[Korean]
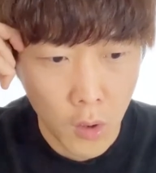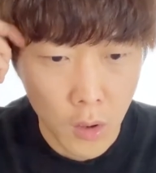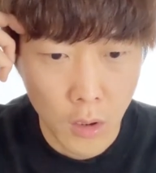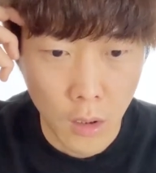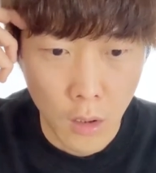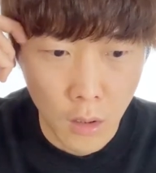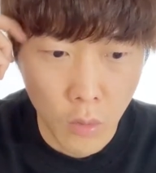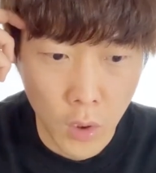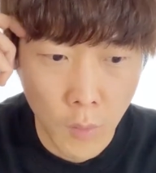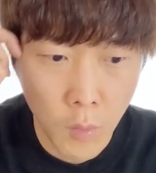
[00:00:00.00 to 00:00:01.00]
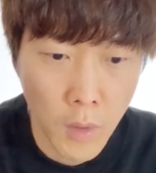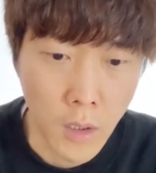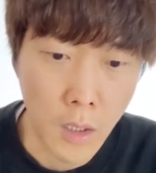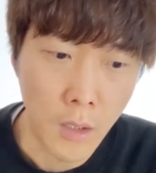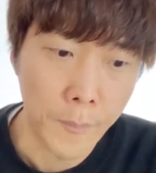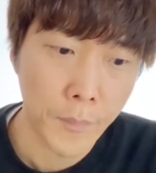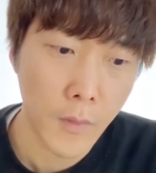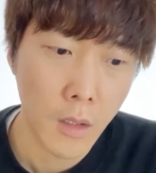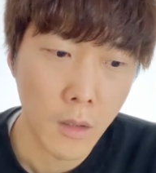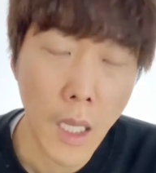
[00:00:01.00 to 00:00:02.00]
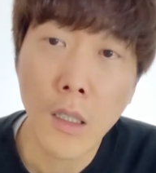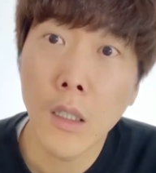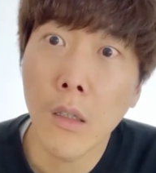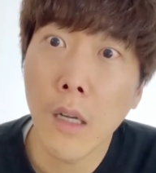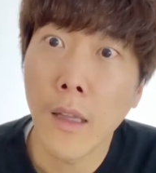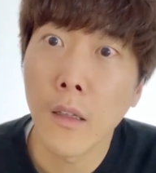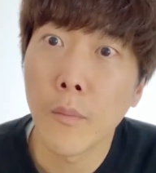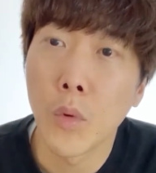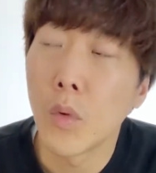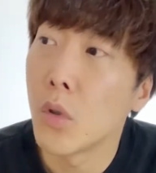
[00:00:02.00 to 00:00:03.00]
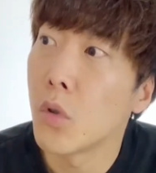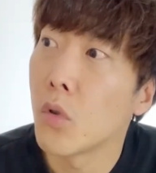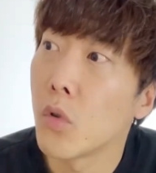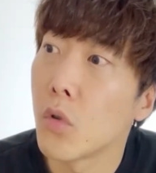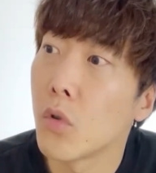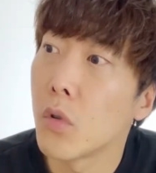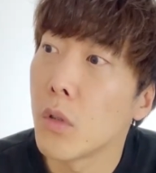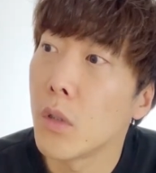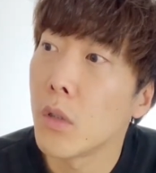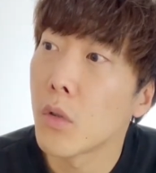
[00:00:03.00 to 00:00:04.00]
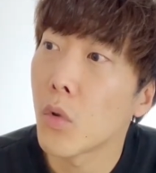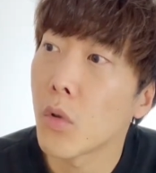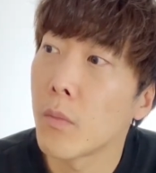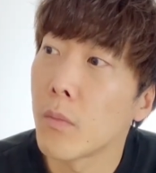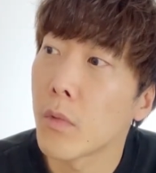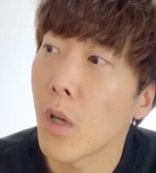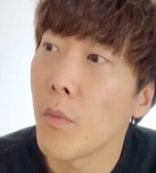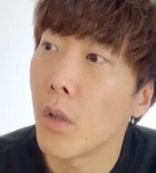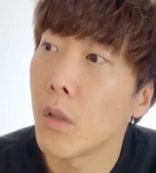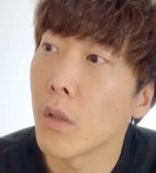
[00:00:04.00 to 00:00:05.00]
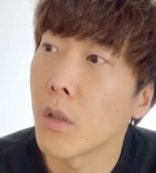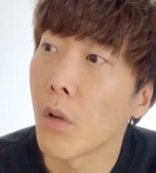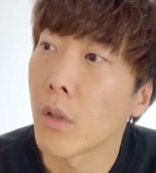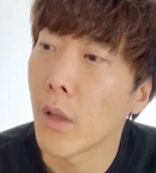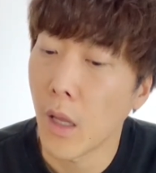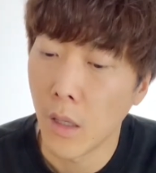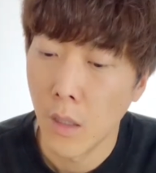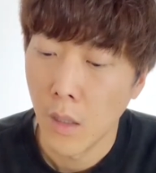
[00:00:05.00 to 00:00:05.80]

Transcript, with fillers: 이제 어떻게 보면 이제 그 테크니컬한 부분을 조금 설명을 드렸는데